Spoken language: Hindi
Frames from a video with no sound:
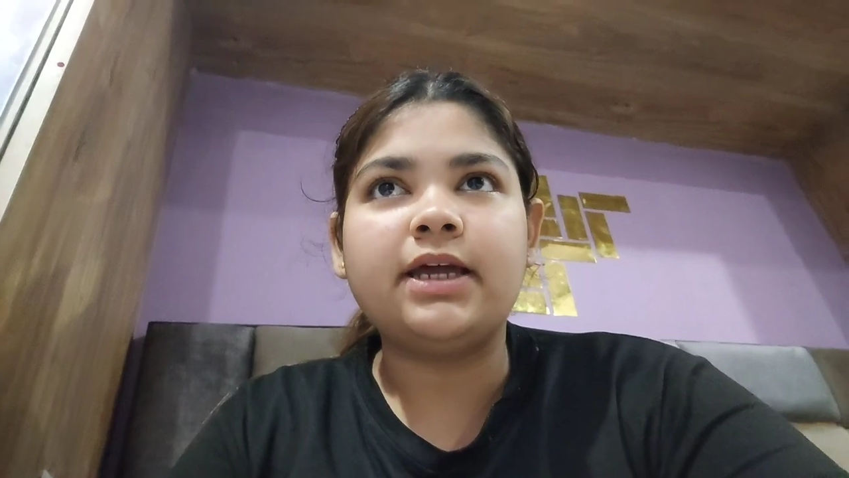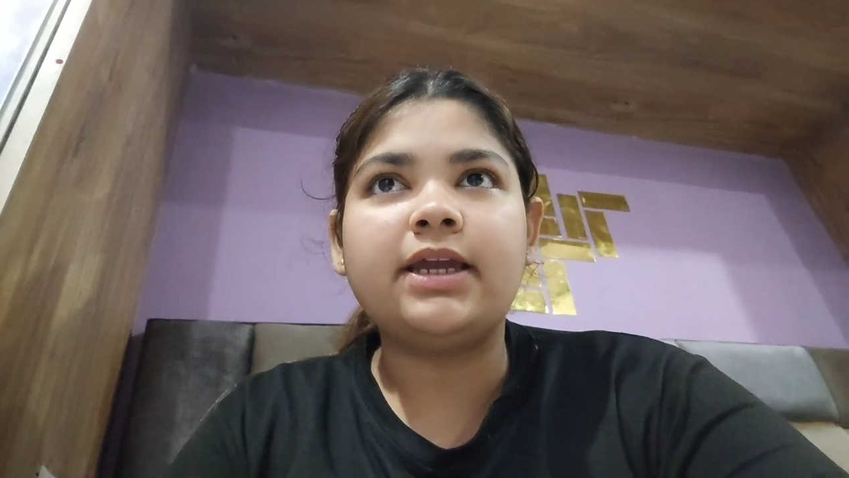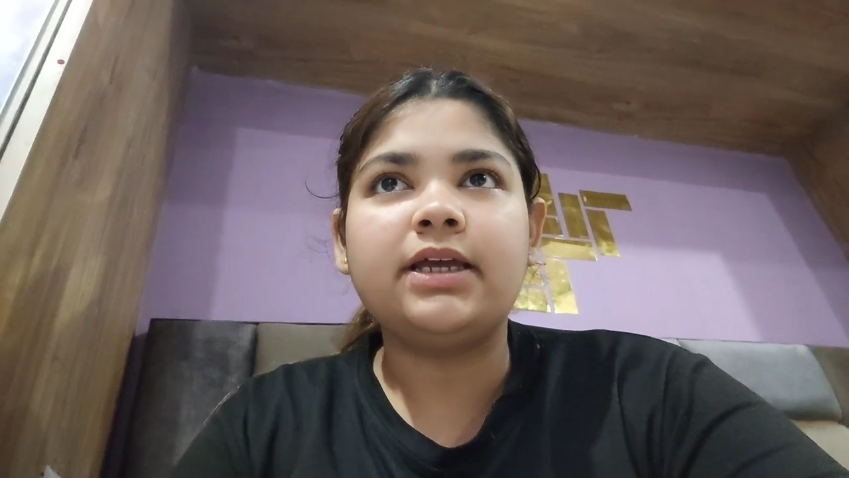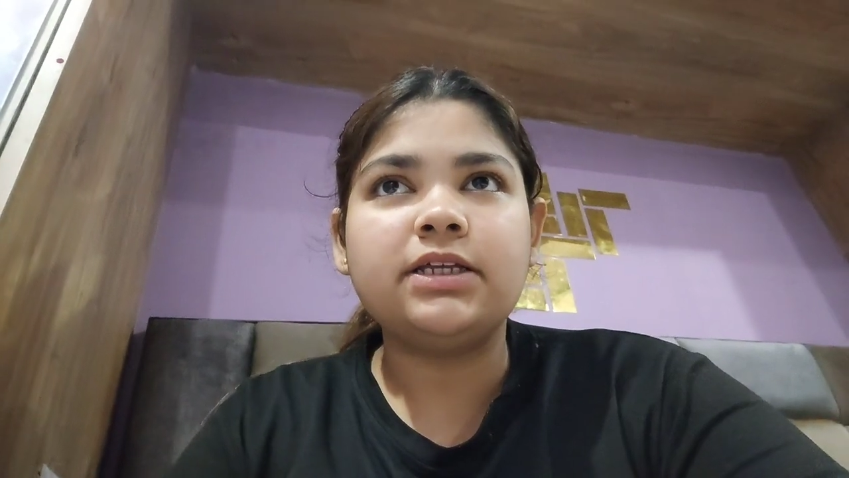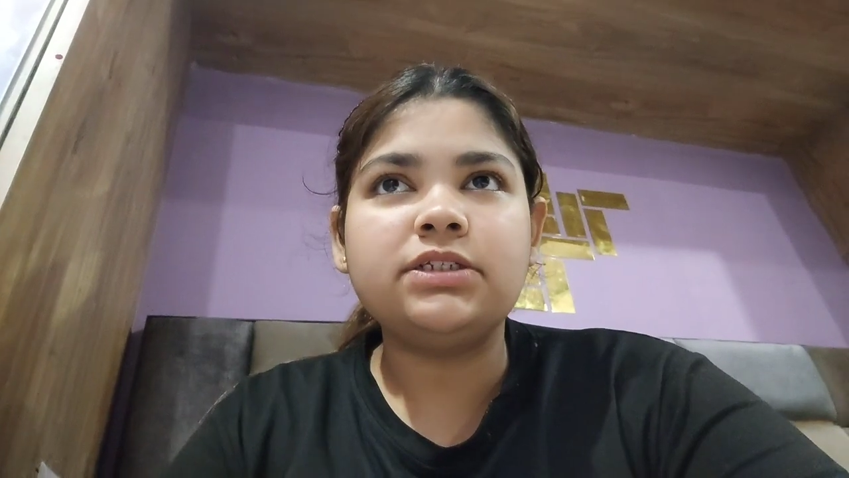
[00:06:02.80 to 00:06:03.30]
है
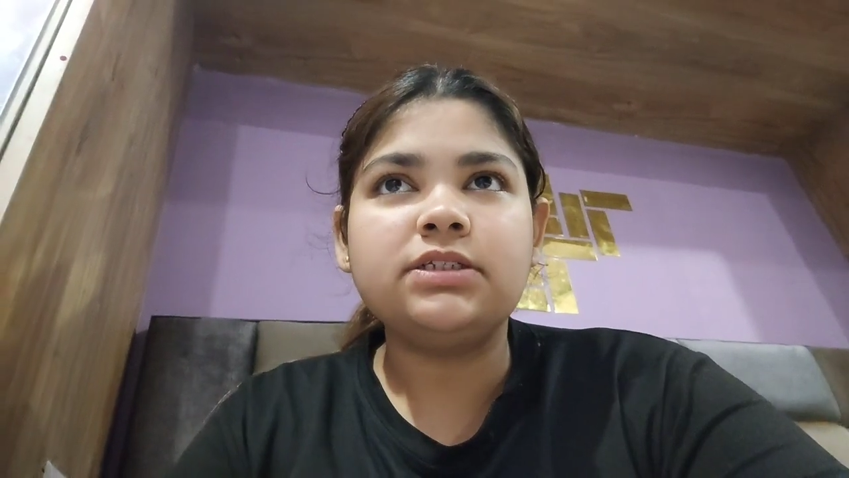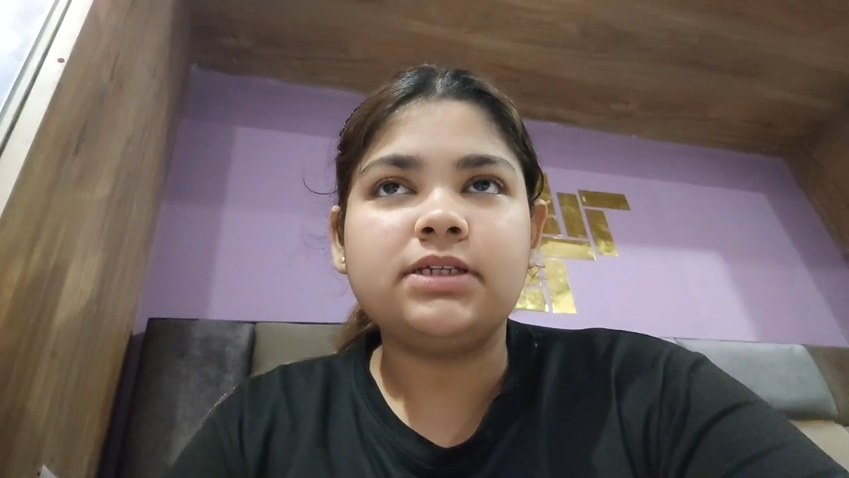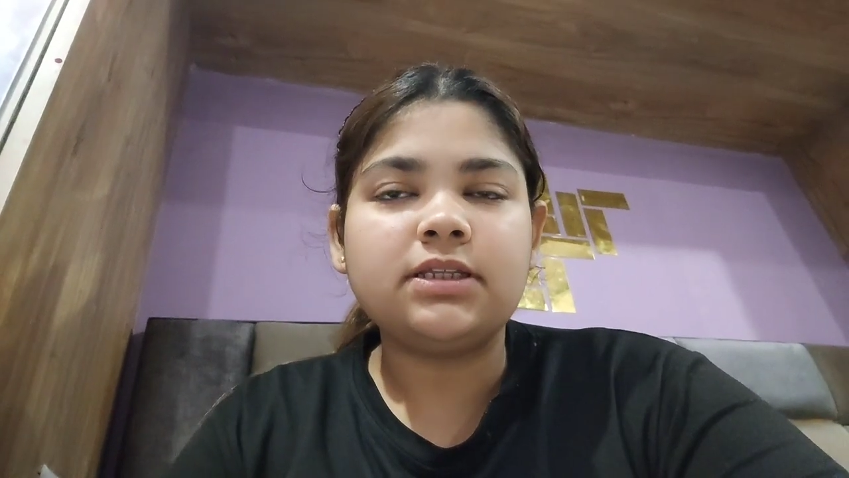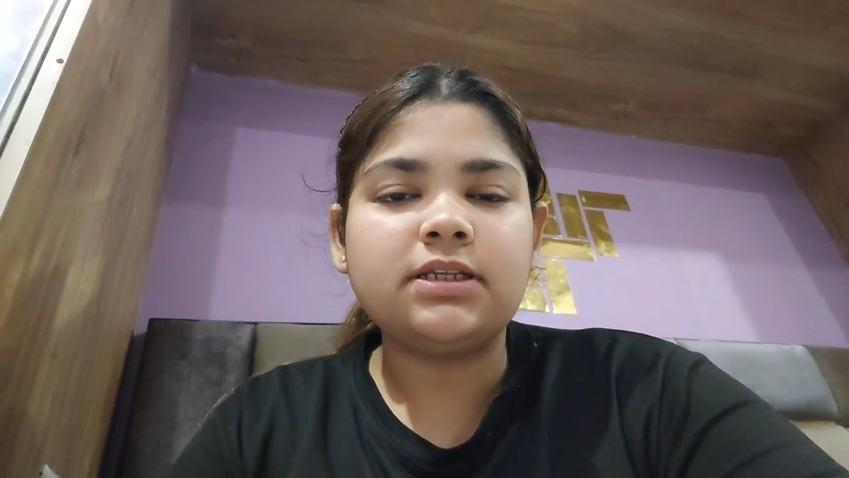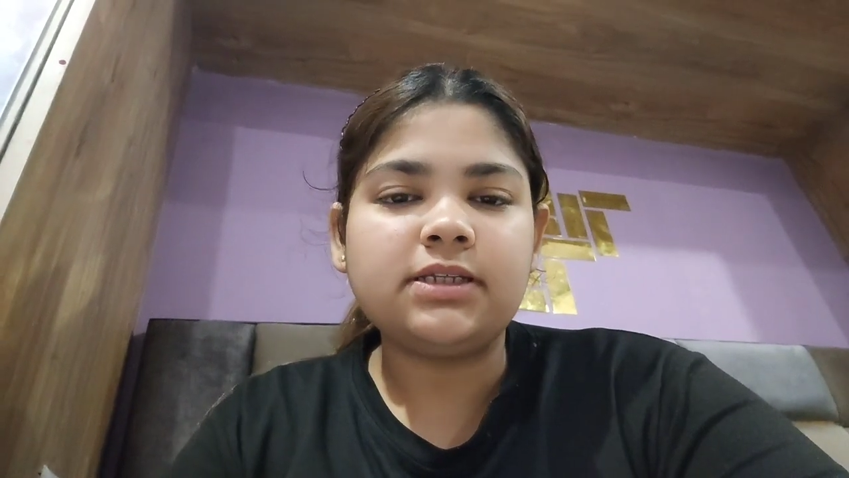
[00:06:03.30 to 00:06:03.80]
ये चीज़
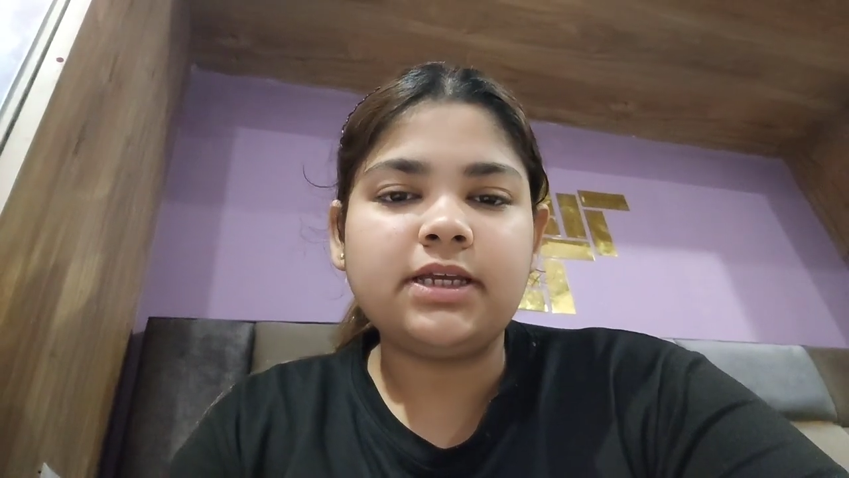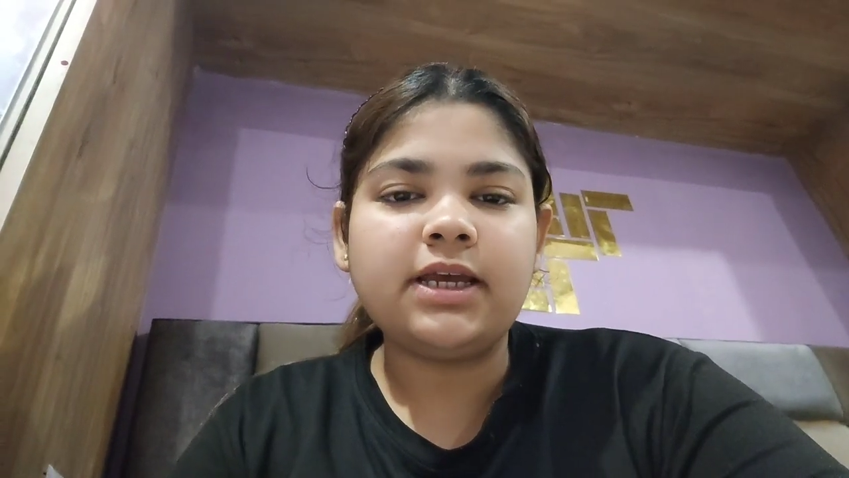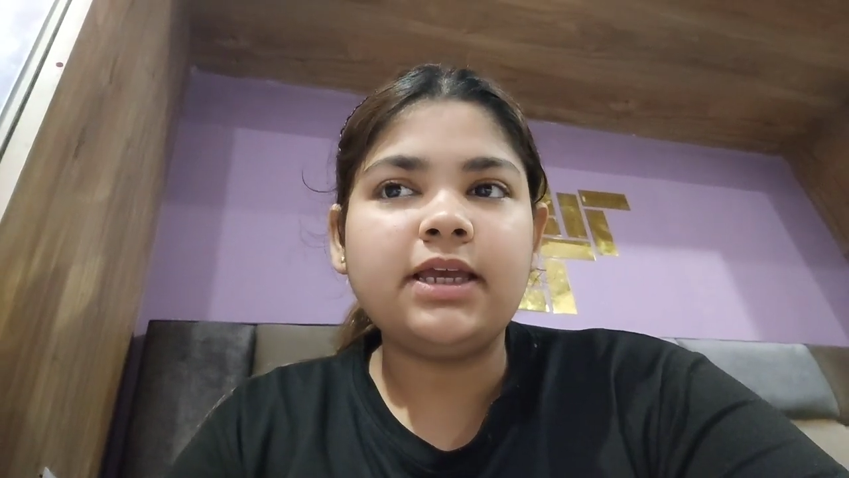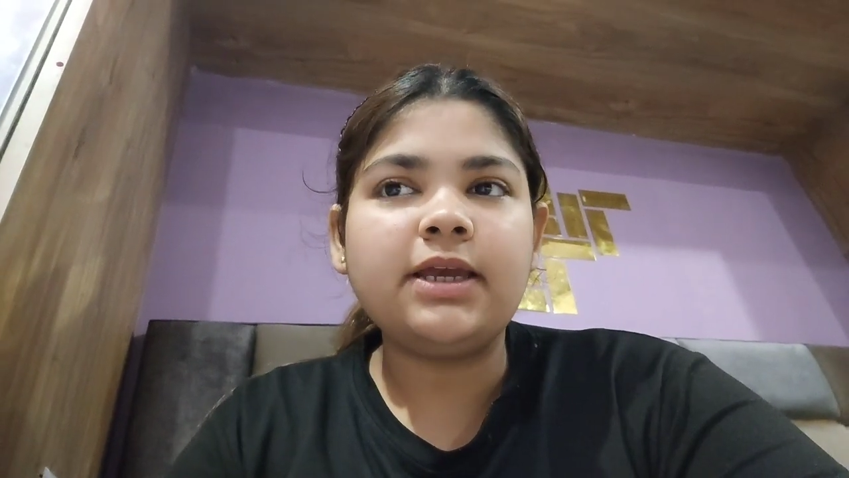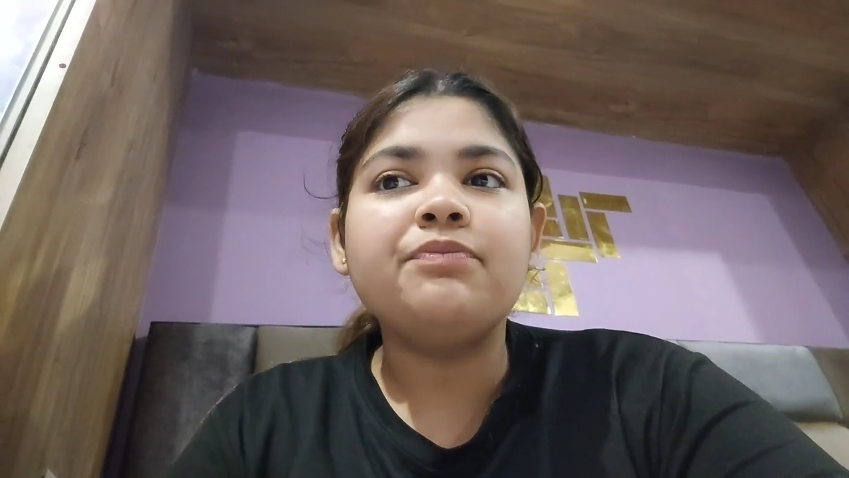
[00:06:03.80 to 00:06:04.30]
एक तरह से ये
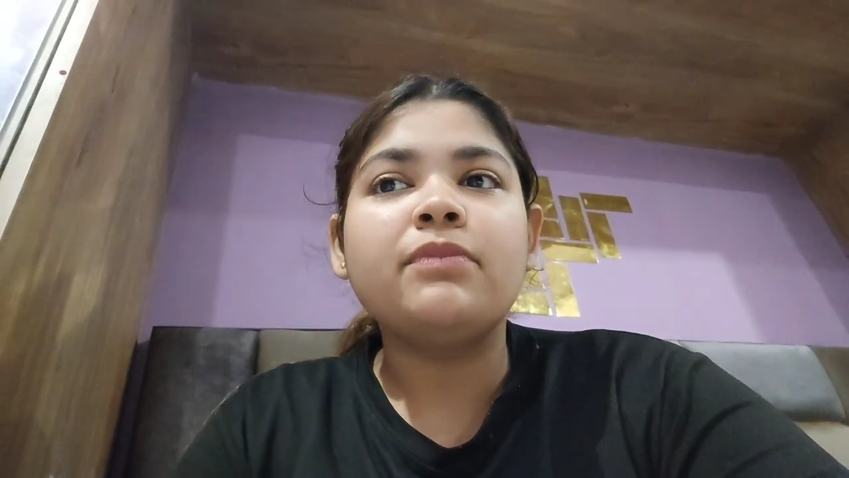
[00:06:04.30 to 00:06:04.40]
कि